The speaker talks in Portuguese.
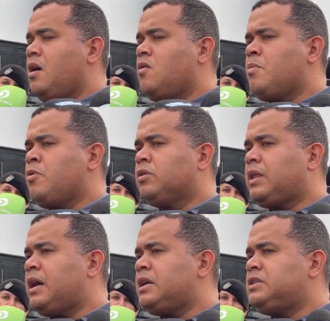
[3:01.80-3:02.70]
uma
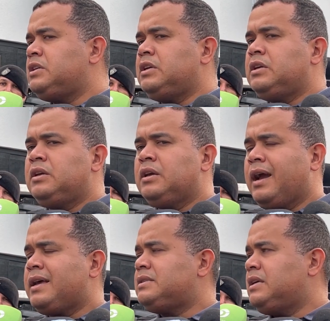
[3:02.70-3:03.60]
montagem
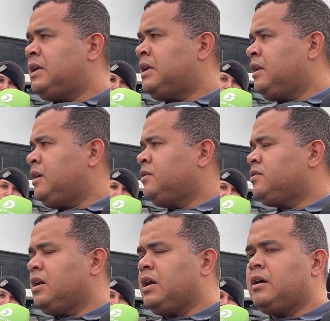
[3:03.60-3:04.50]
caseira, né?
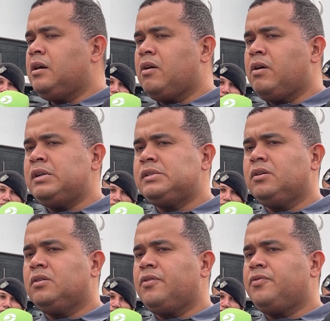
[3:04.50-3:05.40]
Chegando a
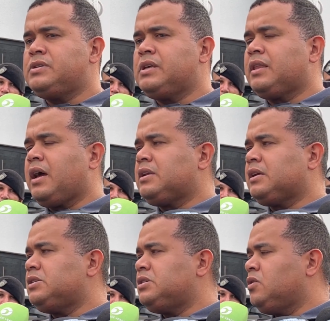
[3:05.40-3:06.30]
guarnição da Força Tática
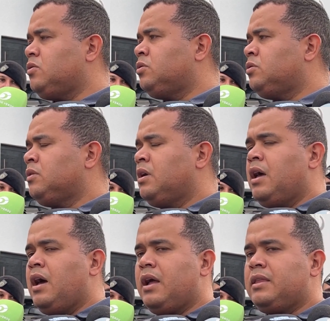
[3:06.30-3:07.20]
chegou
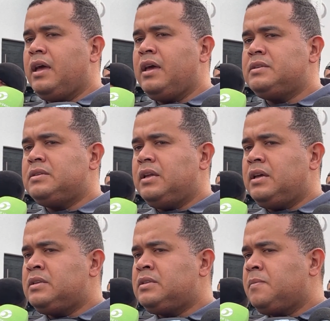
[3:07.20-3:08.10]
até a
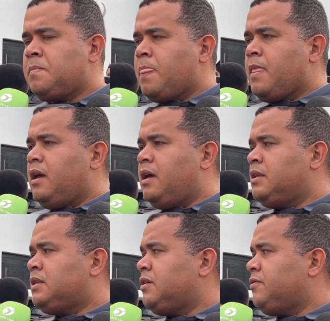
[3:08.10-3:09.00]
residência. Em
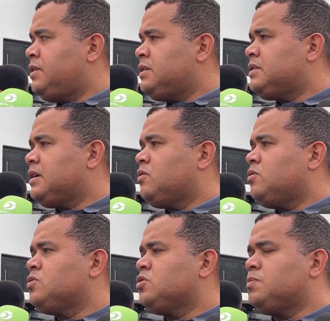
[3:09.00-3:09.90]
entrevista com o
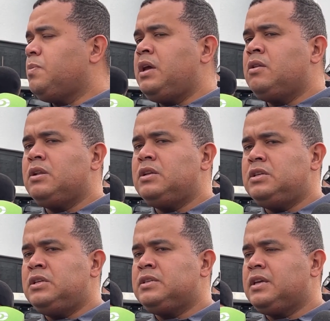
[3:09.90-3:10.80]
suspeito, ele
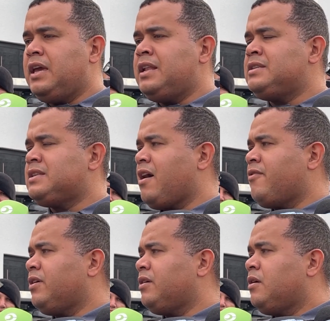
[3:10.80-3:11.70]
disse que ele
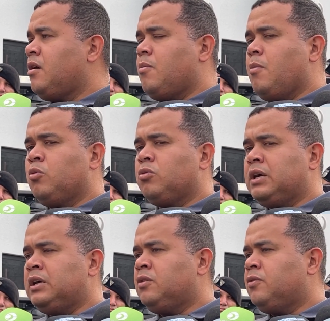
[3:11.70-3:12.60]
estava montando,